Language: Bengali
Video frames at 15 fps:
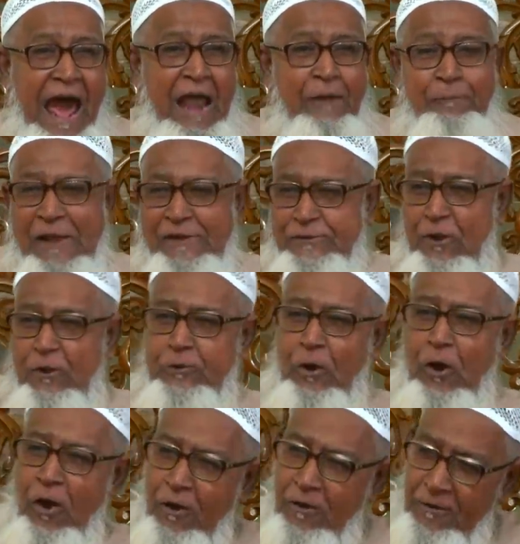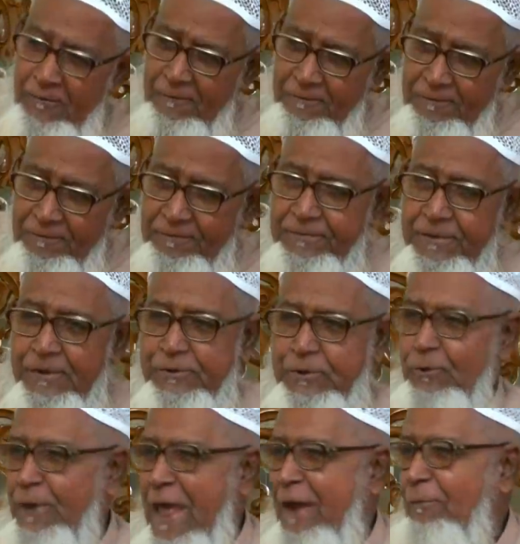আর পাঁচ লক্ষ
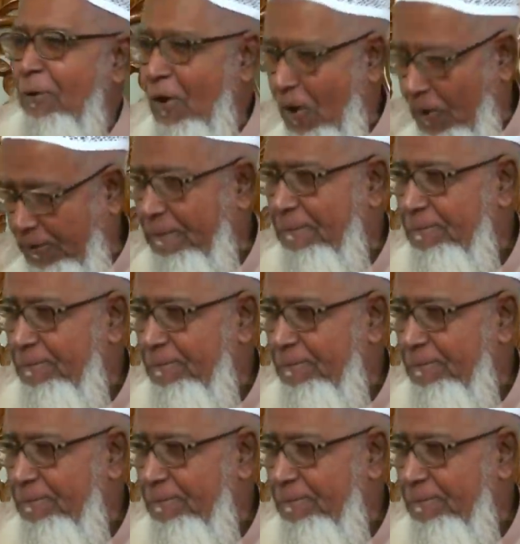সোনার মোহর